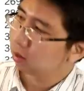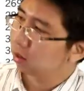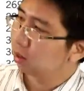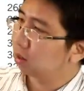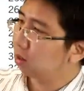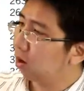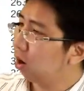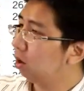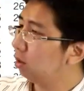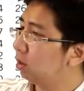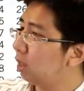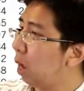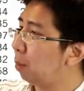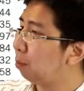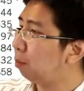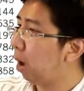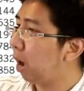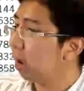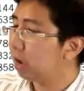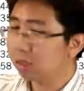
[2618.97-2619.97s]
ก็จับ
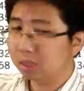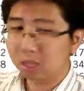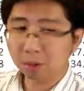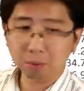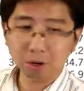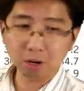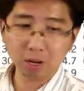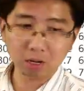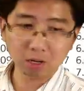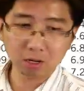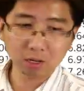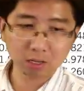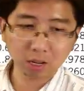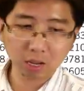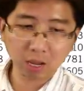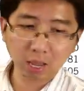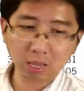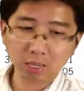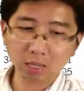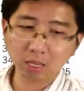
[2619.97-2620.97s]
มา interpolate หรือถ้า
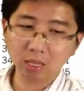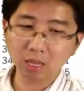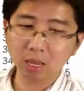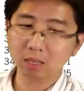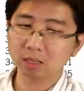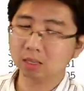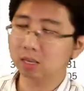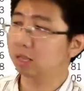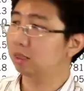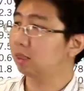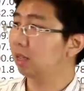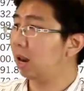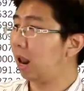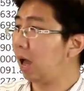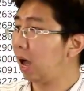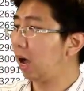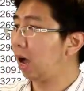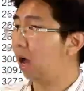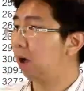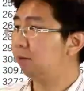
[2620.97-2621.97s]
ใครขี้เกียจเขียนตารา
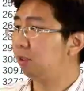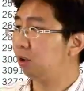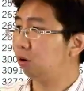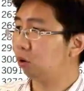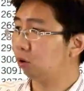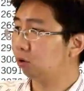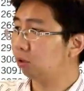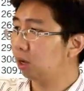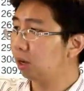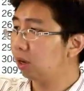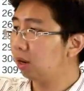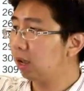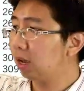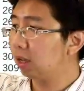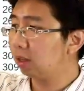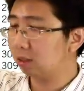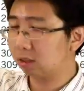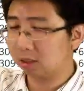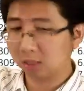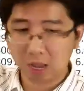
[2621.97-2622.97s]
งครับ จะกดเครื่องเลข
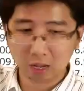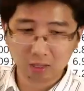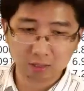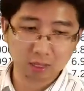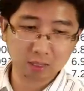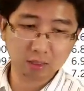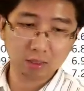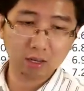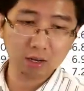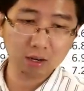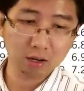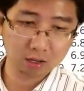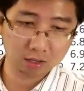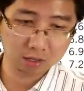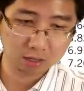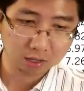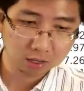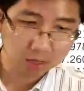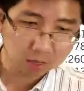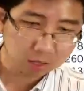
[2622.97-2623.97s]
จากเซตนี้เลย
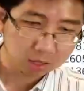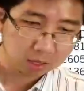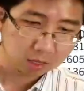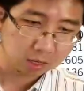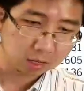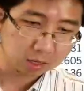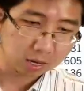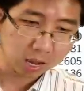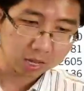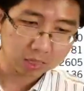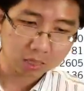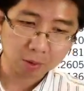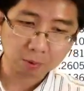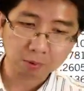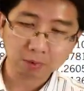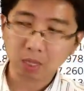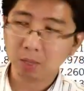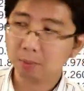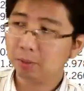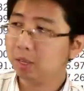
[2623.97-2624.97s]
ก็ได้ แต่ปก
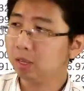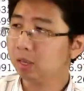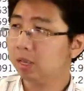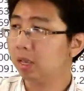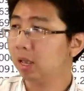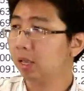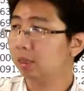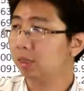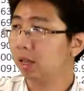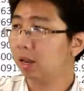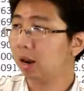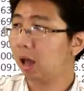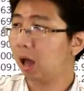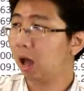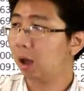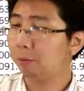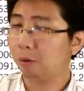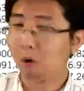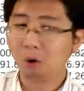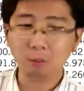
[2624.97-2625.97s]
ติพี่เขียนตารา
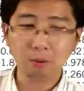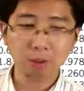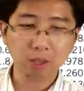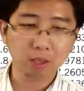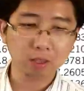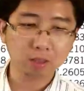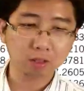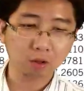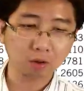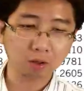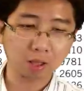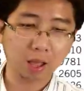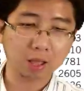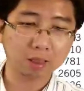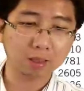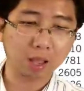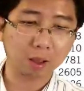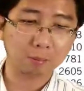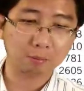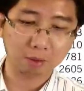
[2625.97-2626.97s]
งเพราะาพี่ต้องการ
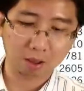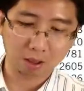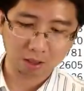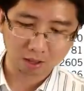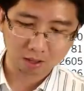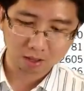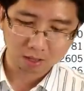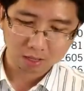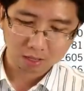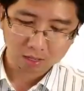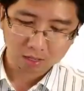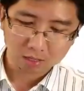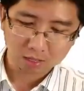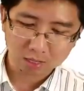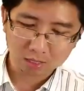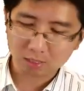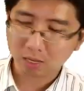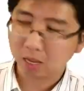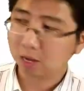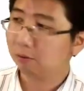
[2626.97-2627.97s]
กลับมา รี
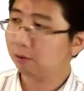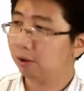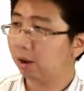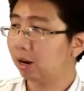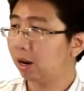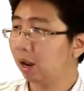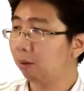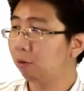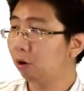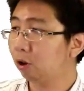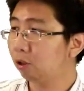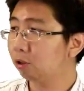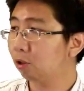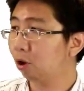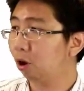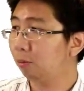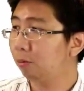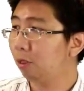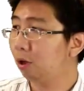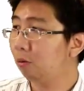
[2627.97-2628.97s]
เช็คเวลาทำข้อส
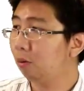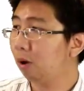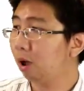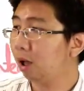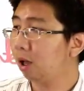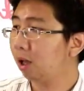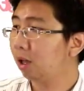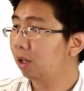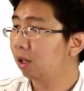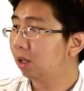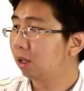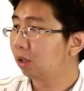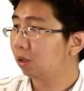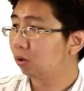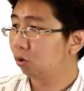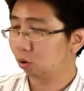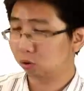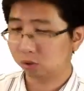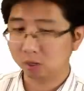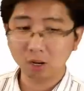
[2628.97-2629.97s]
อบด้วยว่า
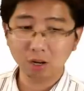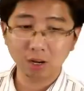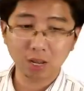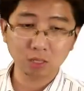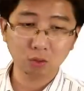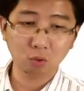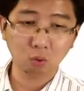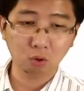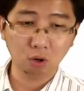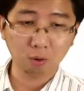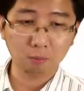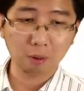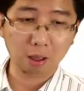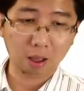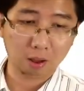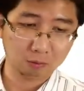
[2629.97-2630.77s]
กดเครื่องเลขถูกหรือเปล่า